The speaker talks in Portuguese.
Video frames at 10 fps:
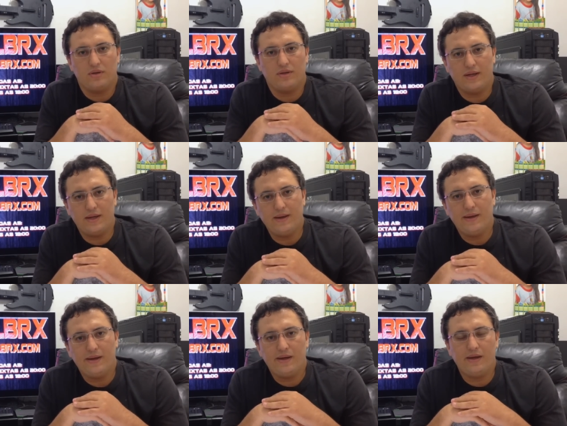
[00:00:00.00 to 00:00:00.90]
né?
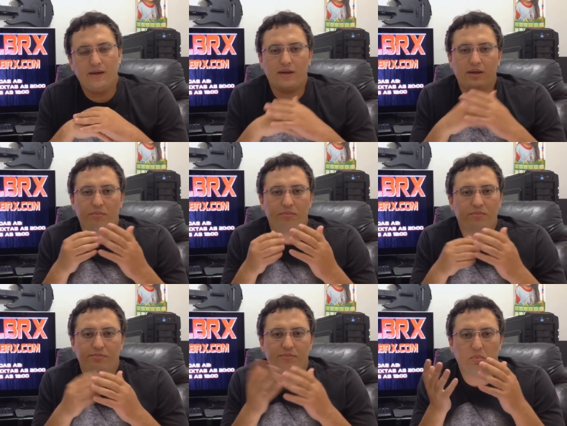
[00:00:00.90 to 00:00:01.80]
É, é,
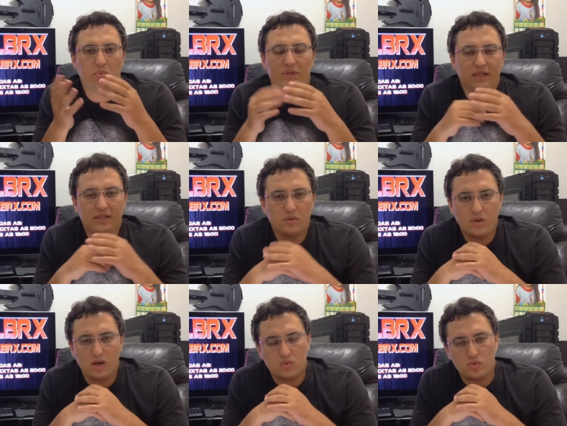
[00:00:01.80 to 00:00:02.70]
para poder ter o
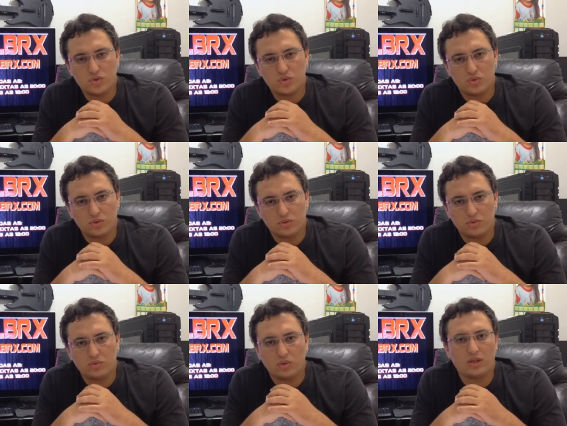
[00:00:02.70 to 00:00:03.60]
recurso to
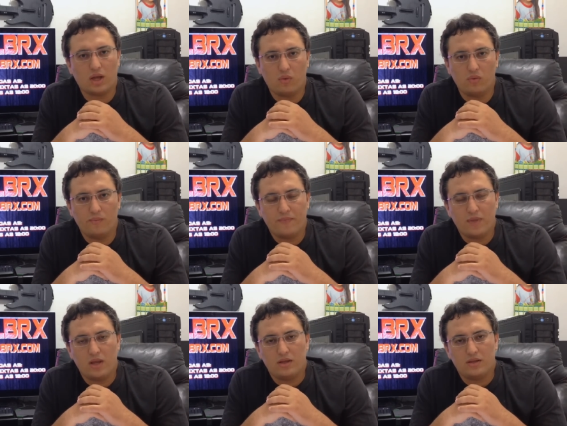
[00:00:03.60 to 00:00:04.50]
total.
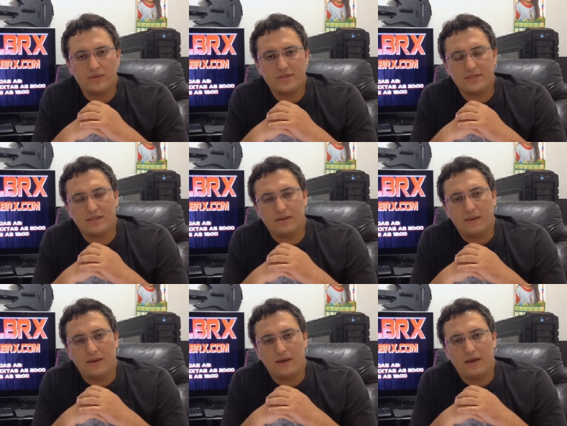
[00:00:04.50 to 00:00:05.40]
Então, assim,
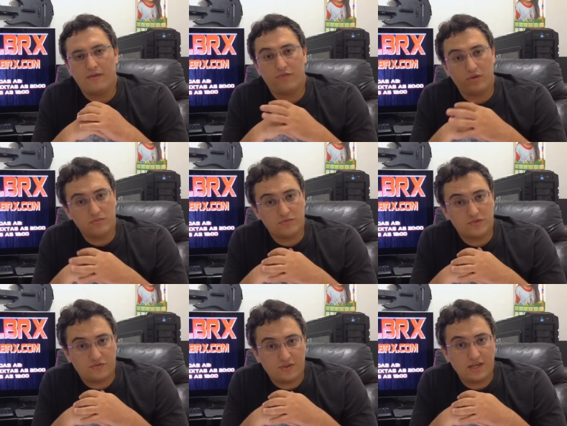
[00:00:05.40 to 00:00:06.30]
é,
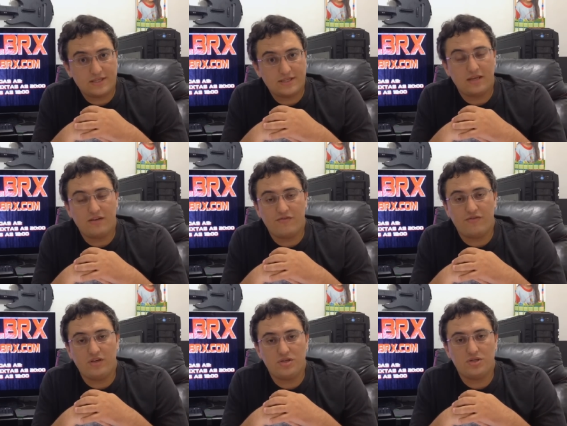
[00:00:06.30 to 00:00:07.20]
vamos ver se a
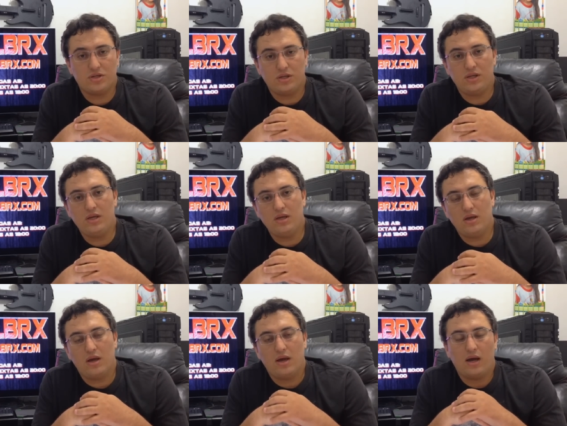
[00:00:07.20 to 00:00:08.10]
NVIDIA e
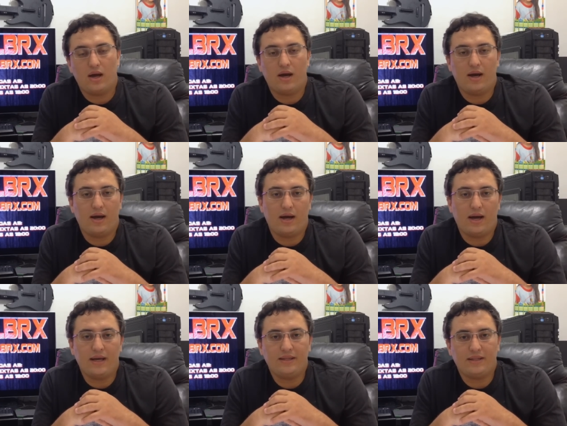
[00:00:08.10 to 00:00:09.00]
a,
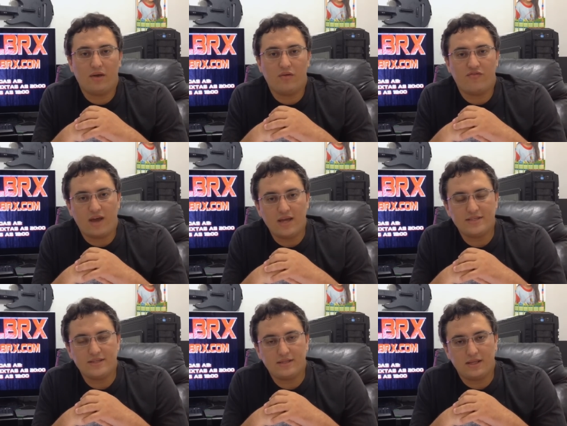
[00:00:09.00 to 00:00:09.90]
a, a, Intel vai
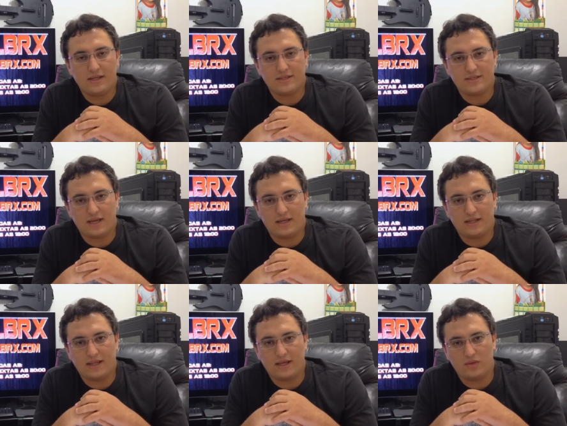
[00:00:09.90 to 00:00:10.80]
se interessar na
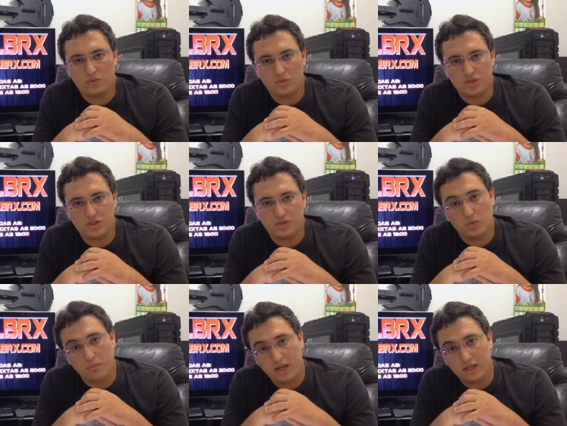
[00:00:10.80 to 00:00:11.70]
tecnologia
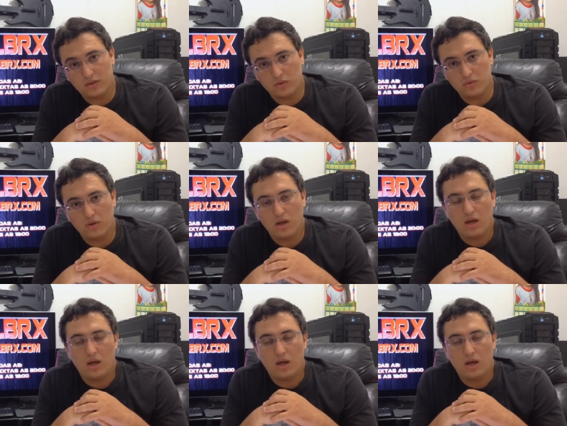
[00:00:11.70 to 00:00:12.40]
do Mental